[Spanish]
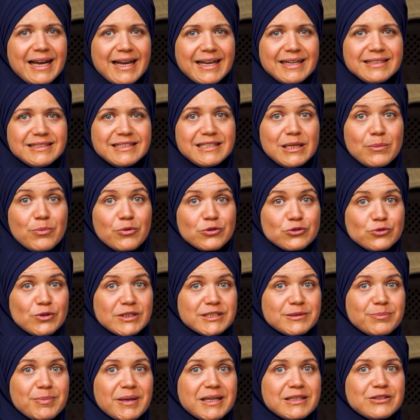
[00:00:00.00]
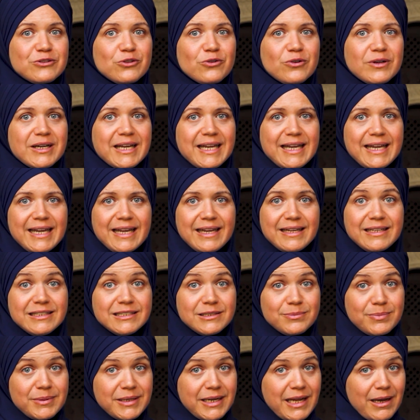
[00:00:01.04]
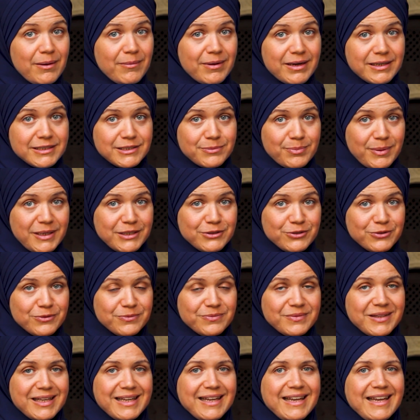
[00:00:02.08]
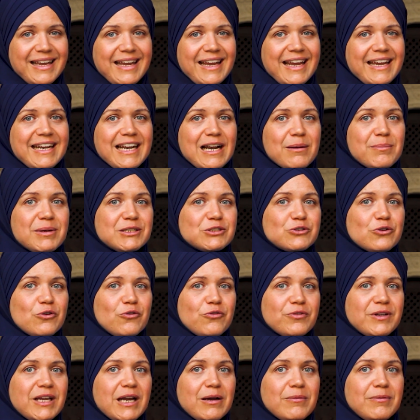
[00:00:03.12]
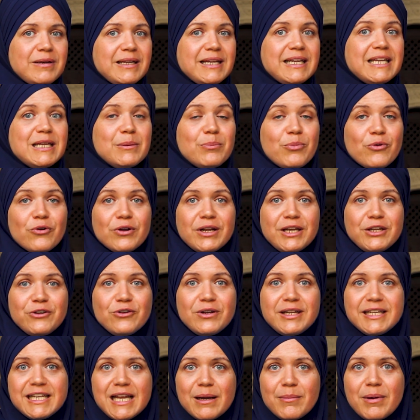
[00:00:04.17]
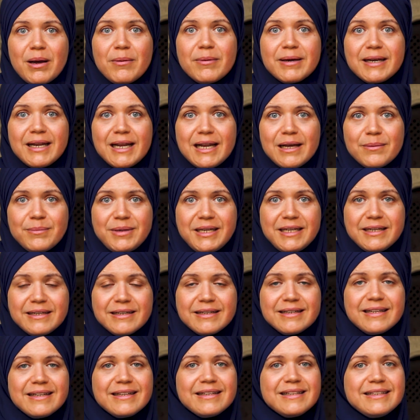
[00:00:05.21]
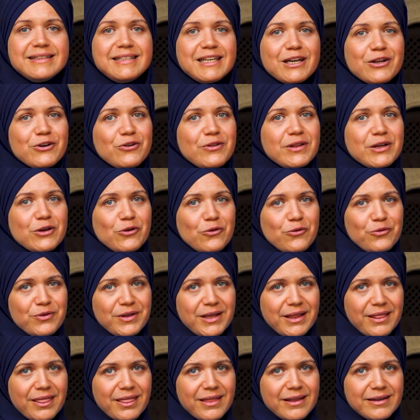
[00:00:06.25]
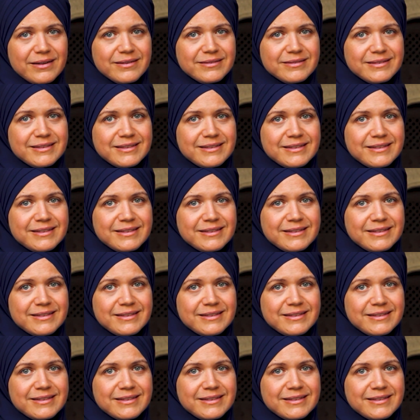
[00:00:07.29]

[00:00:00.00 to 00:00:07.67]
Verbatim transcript: a la gente por su aspecto que inspiraba respeto. Era el más confiable y por ello le llamaban Alamín, digno de confianza.